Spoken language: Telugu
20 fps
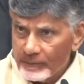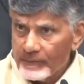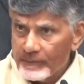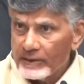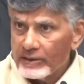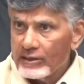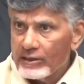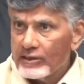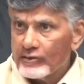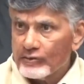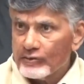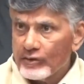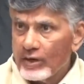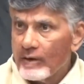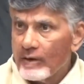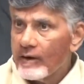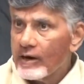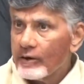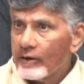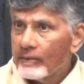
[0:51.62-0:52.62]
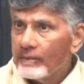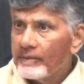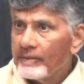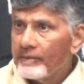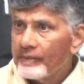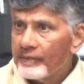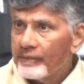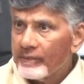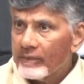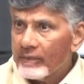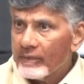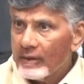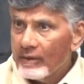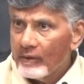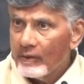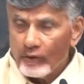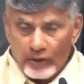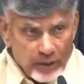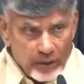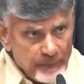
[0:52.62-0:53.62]
ఆత్మహత్యలు చేసుకునేవారు
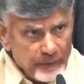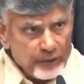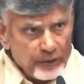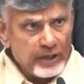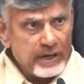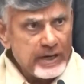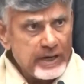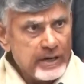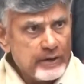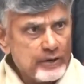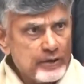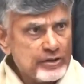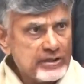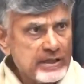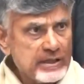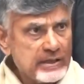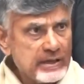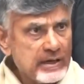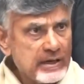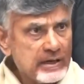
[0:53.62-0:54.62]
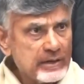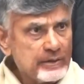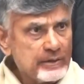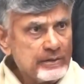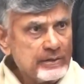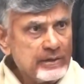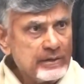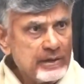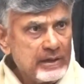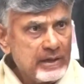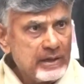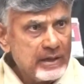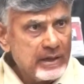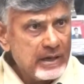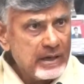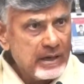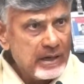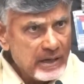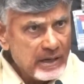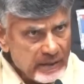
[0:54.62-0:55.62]
ఒకప్పుడు కరెంట్ వచ్చేది కాదు
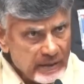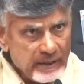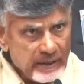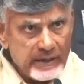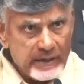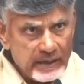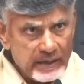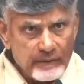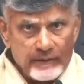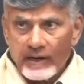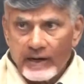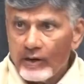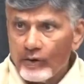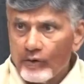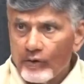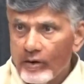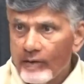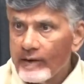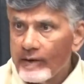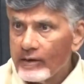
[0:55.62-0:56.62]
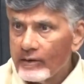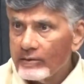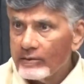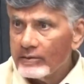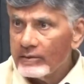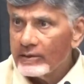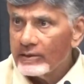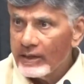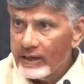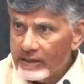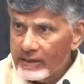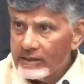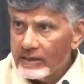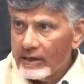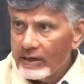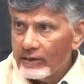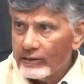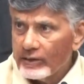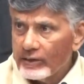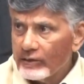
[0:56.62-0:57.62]
ఆ కరెంటు వల్ల కూడా వాళ్ళు ఏం
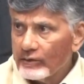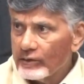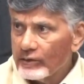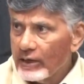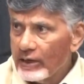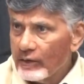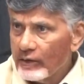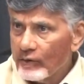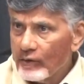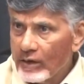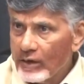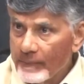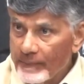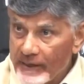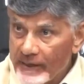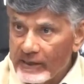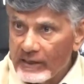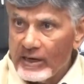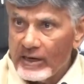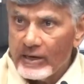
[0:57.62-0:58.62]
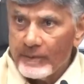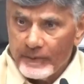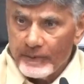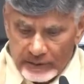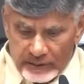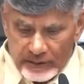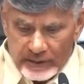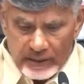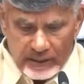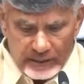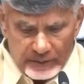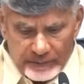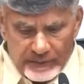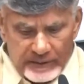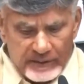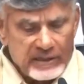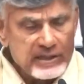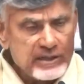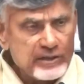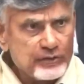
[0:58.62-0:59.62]
చేయాలని దిక్కు తెలియకుండా పంటలు ఎండిపోతే
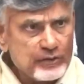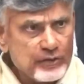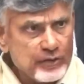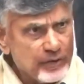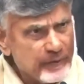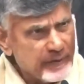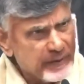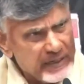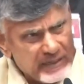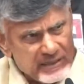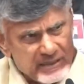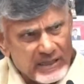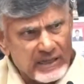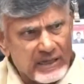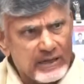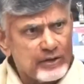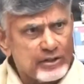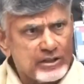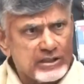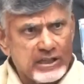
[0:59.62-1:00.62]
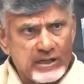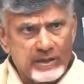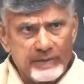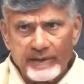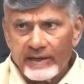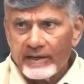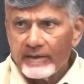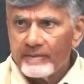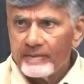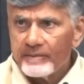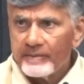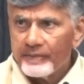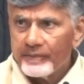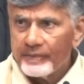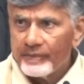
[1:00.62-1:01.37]
ఆత్మహత్యలు చేసుకోవడం ఇన్ని చాలా వచ్చేటివి